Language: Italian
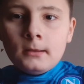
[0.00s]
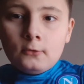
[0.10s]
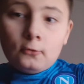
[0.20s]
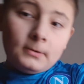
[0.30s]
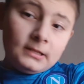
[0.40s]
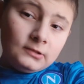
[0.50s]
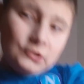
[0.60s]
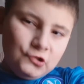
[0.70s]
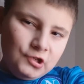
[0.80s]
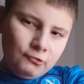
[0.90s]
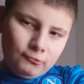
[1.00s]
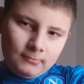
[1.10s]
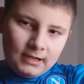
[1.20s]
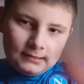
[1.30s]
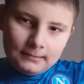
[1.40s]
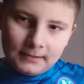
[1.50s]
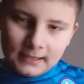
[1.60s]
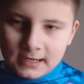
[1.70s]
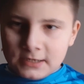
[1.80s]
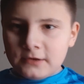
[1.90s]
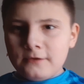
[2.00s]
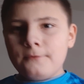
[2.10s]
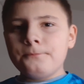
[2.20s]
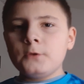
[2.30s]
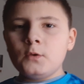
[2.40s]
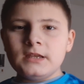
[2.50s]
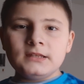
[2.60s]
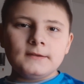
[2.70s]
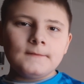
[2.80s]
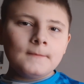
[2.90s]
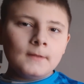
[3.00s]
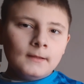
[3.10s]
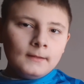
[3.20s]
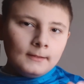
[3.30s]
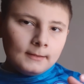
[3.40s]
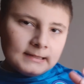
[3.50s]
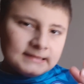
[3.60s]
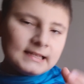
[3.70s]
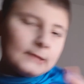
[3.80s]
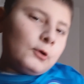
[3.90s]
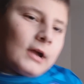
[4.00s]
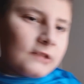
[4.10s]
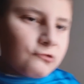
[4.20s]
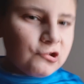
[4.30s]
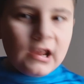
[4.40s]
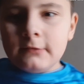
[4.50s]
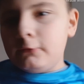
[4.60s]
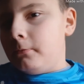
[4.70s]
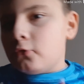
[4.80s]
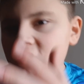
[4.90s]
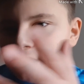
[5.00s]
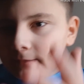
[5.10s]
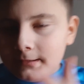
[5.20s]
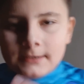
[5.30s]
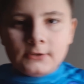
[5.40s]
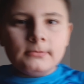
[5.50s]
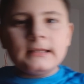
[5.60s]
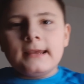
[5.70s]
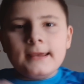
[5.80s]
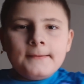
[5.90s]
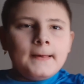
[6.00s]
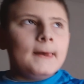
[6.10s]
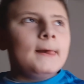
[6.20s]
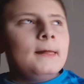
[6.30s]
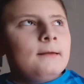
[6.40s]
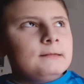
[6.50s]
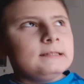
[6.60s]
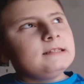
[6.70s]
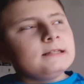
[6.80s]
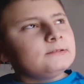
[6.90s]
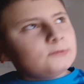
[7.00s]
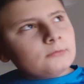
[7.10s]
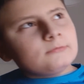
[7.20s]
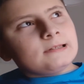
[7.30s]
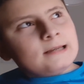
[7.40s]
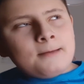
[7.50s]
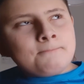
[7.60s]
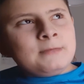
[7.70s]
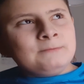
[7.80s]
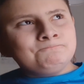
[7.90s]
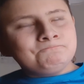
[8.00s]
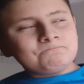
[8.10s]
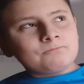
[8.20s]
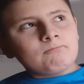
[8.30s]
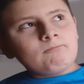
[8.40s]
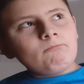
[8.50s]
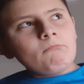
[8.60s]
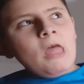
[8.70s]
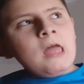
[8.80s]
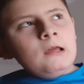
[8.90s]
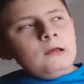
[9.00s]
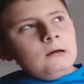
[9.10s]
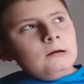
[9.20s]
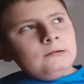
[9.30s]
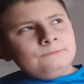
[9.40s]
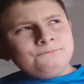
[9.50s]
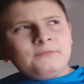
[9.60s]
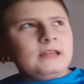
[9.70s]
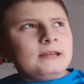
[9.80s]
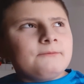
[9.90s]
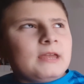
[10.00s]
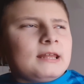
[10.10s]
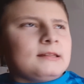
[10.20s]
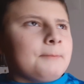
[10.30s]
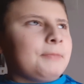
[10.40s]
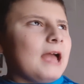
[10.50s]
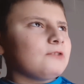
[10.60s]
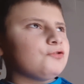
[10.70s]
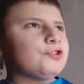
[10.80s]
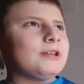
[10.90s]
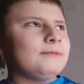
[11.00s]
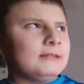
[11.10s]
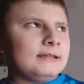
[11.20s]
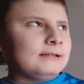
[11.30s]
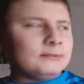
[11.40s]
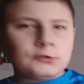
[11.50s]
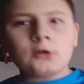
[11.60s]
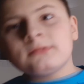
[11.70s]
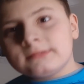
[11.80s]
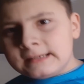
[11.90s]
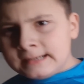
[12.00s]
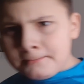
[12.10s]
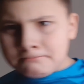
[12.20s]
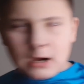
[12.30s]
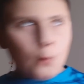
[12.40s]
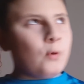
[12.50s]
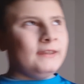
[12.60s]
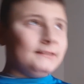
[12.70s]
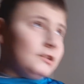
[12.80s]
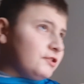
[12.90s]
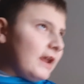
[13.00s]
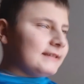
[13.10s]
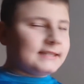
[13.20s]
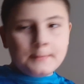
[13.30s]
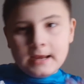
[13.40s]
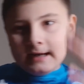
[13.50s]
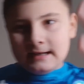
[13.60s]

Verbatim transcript: lo prendo in giro ormai da parecchio, quindi è stato cacciato Pocettino perché vedete il Tottenham eh, viene da piangere vedere il Tottenham quindicesimo in